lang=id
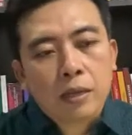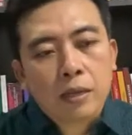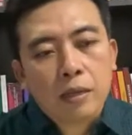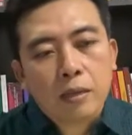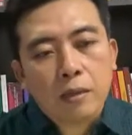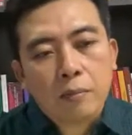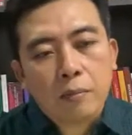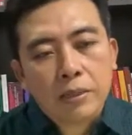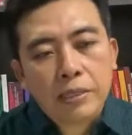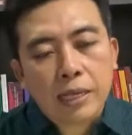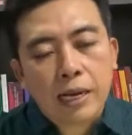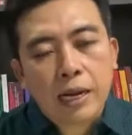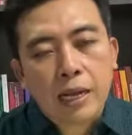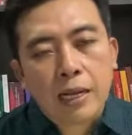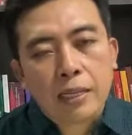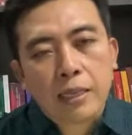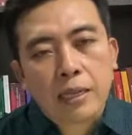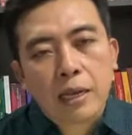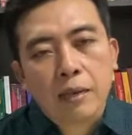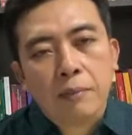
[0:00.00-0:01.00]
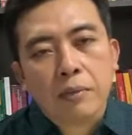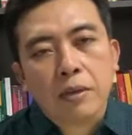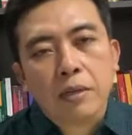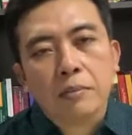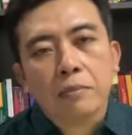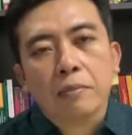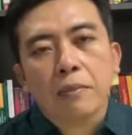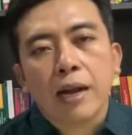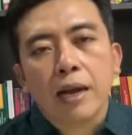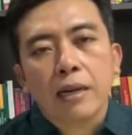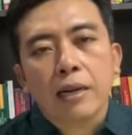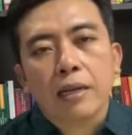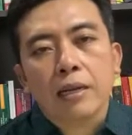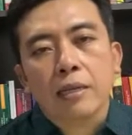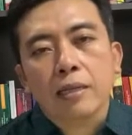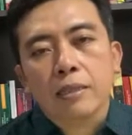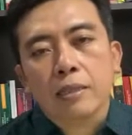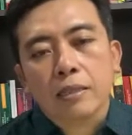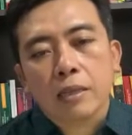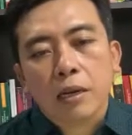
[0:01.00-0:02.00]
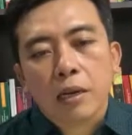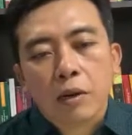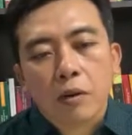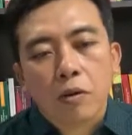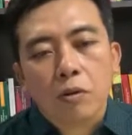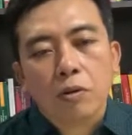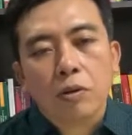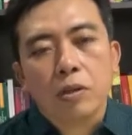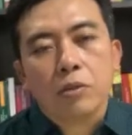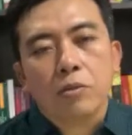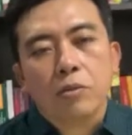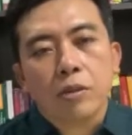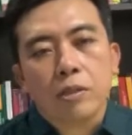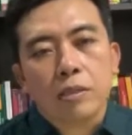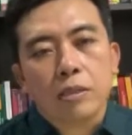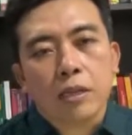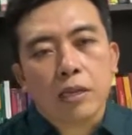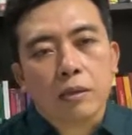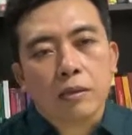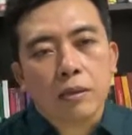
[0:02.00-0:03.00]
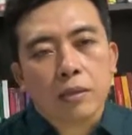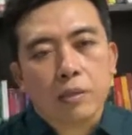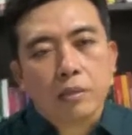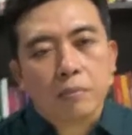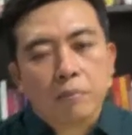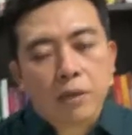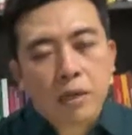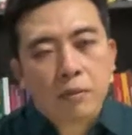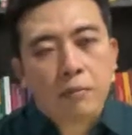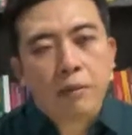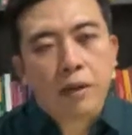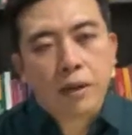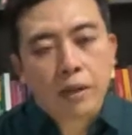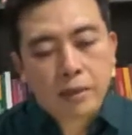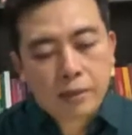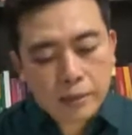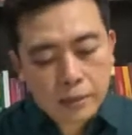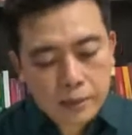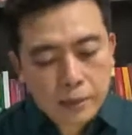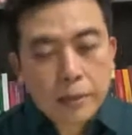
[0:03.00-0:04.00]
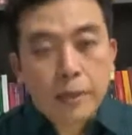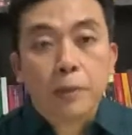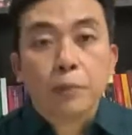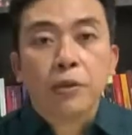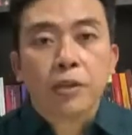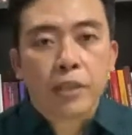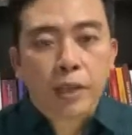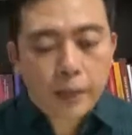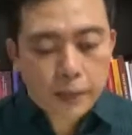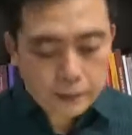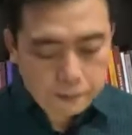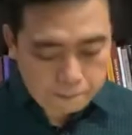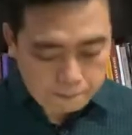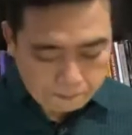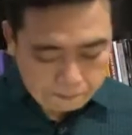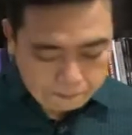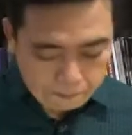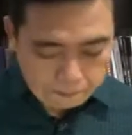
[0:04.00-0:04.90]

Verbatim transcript: e, masyarakat telah berkembang dan teknologi juga sedang berkembang. Demikian.